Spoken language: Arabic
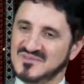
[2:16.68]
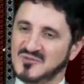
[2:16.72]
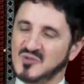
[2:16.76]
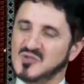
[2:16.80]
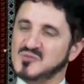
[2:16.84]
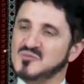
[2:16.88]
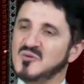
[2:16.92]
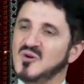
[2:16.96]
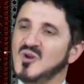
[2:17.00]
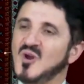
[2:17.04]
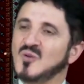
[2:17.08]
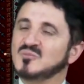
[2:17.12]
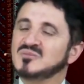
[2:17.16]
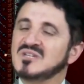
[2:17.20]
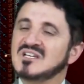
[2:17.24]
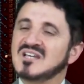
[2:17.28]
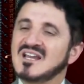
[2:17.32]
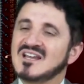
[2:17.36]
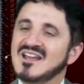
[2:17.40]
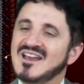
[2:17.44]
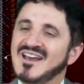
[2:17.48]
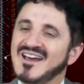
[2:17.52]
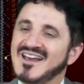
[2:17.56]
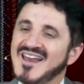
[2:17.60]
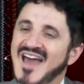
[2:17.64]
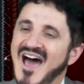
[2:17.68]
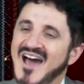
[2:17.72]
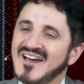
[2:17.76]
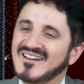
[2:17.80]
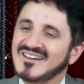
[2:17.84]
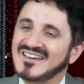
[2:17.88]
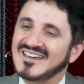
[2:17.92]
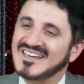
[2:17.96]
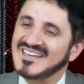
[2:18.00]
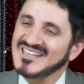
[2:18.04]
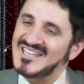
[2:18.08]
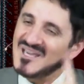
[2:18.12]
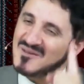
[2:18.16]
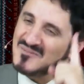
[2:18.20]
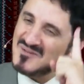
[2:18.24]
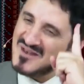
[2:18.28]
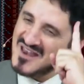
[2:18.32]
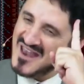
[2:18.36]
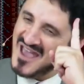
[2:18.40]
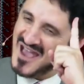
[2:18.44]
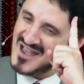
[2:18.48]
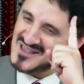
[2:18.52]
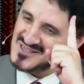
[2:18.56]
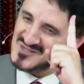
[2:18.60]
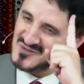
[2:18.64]
تصبح لهم تلك العلاقة الحقيقية
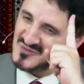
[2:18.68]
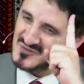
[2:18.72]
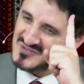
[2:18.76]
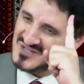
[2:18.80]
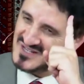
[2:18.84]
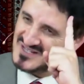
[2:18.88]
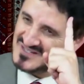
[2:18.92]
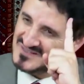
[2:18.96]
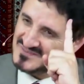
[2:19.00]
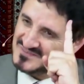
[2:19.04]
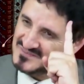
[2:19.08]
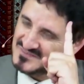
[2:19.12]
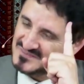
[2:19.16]
بالله عز وجل